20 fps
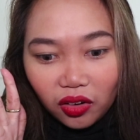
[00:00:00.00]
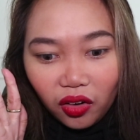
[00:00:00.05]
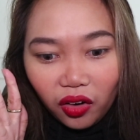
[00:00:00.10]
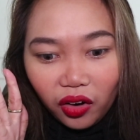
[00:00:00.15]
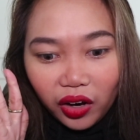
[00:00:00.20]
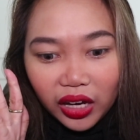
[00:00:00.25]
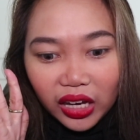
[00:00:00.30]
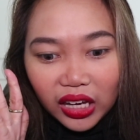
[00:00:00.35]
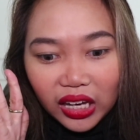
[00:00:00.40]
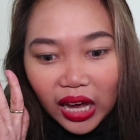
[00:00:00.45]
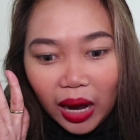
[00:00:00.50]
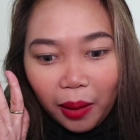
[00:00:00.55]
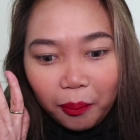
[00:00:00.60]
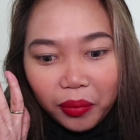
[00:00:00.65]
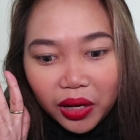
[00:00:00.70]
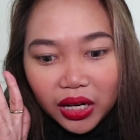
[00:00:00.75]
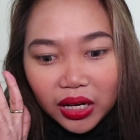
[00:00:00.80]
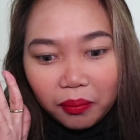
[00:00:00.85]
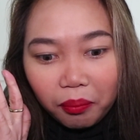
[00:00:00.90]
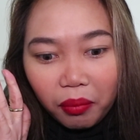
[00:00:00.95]
Oy,
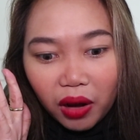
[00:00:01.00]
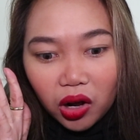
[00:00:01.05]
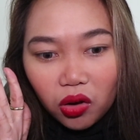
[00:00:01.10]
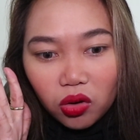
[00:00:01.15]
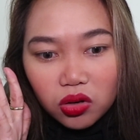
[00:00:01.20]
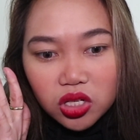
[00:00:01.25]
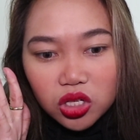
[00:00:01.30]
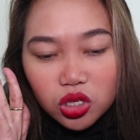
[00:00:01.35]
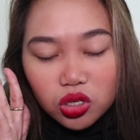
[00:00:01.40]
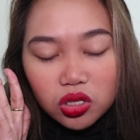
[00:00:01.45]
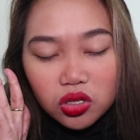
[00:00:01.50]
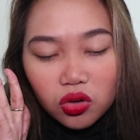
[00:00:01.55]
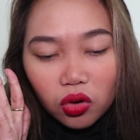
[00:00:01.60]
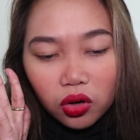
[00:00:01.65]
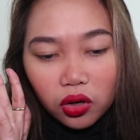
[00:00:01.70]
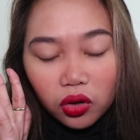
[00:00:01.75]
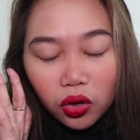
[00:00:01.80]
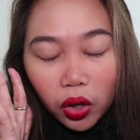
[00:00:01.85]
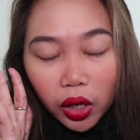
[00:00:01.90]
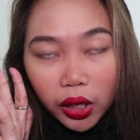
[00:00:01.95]
giabli ng bakos, Diyos
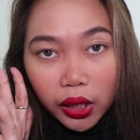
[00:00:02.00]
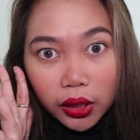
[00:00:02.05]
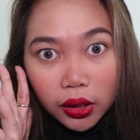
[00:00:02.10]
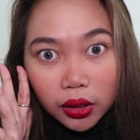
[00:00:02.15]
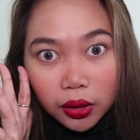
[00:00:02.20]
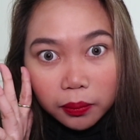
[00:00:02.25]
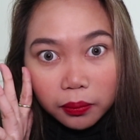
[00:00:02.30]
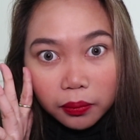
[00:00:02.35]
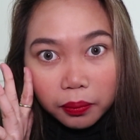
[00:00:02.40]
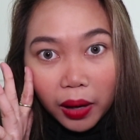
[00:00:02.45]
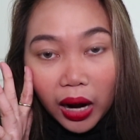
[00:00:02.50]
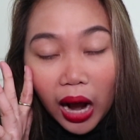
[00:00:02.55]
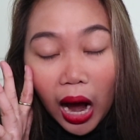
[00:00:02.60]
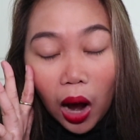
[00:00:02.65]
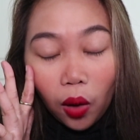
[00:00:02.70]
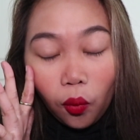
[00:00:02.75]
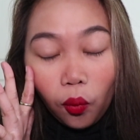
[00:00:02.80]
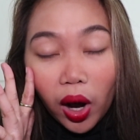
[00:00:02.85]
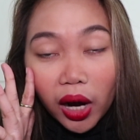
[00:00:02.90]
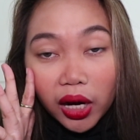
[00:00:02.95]
ko, Lord.
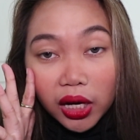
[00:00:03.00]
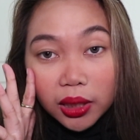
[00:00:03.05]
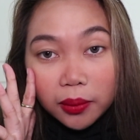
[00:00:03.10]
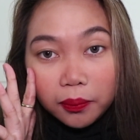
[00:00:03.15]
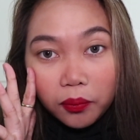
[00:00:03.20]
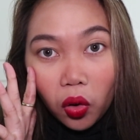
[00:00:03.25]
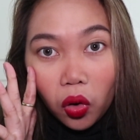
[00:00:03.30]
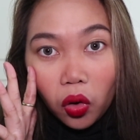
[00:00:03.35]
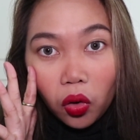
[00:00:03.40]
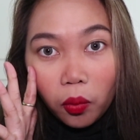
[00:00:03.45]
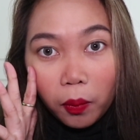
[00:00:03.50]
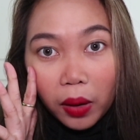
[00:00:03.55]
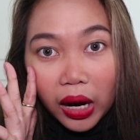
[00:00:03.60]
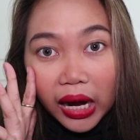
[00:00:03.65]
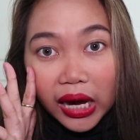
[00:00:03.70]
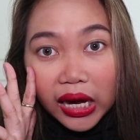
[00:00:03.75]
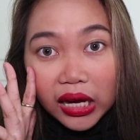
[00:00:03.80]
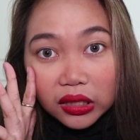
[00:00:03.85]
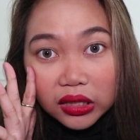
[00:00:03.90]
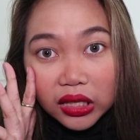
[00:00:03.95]
Panghawa, gid mo,
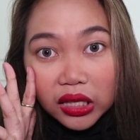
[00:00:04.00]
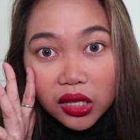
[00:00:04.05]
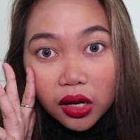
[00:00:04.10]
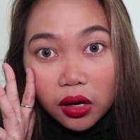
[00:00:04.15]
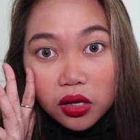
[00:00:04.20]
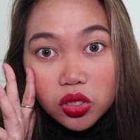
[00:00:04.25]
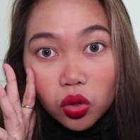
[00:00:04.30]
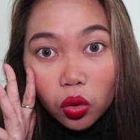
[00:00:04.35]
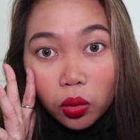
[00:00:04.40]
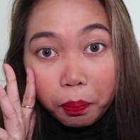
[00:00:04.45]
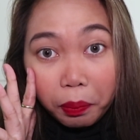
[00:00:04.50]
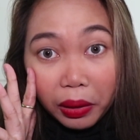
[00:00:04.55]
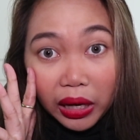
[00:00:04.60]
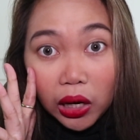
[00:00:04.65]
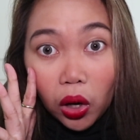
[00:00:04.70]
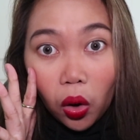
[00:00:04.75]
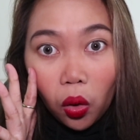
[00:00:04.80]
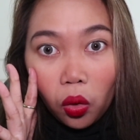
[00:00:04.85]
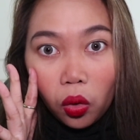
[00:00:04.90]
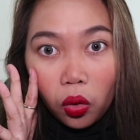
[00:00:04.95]
mga 18 years old
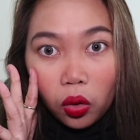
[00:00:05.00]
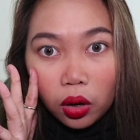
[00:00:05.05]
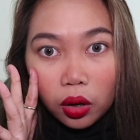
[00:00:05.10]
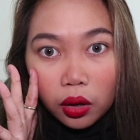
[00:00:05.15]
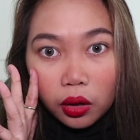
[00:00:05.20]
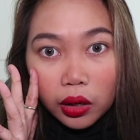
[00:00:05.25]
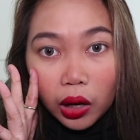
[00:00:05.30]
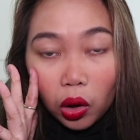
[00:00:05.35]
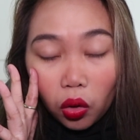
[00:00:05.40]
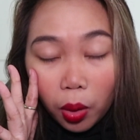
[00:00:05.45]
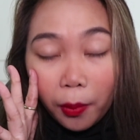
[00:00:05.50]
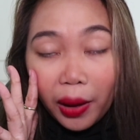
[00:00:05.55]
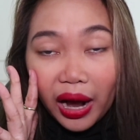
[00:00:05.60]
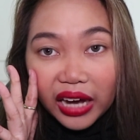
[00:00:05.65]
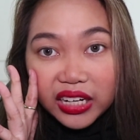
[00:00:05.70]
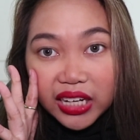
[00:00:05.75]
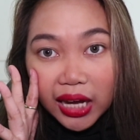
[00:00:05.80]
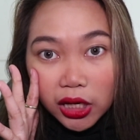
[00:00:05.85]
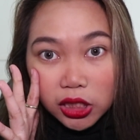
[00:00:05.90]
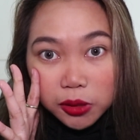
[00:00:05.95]
below. Ako nga
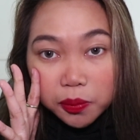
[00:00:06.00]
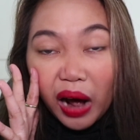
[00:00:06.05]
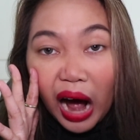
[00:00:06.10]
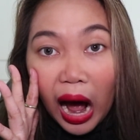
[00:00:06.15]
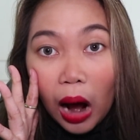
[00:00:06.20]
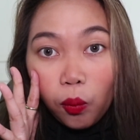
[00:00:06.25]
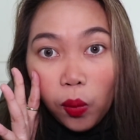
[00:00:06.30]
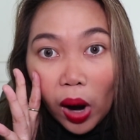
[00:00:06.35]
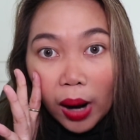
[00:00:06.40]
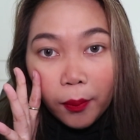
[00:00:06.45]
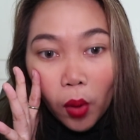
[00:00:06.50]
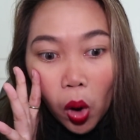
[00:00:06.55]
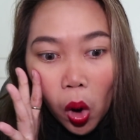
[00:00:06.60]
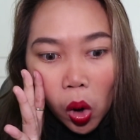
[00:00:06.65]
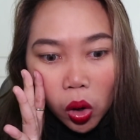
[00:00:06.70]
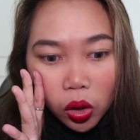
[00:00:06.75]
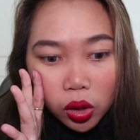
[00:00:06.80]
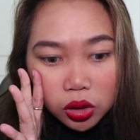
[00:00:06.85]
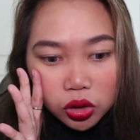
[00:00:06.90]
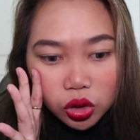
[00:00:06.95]
mga kadayos, panghawa
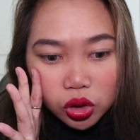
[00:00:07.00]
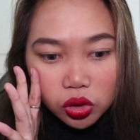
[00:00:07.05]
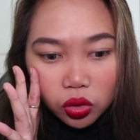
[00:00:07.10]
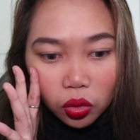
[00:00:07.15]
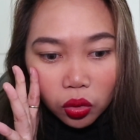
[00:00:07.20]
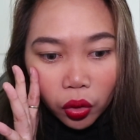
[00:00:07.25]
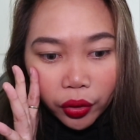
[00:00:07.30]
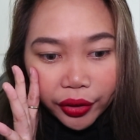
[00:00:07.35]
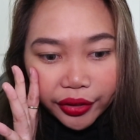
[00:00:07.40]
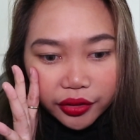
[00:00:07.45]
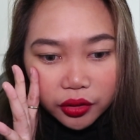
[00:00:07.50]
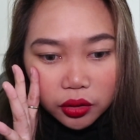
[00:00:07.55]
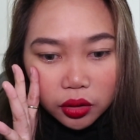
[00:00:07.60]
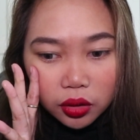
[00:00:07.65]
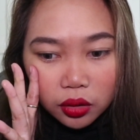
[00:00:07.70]
mo, Diyos ko, Lord.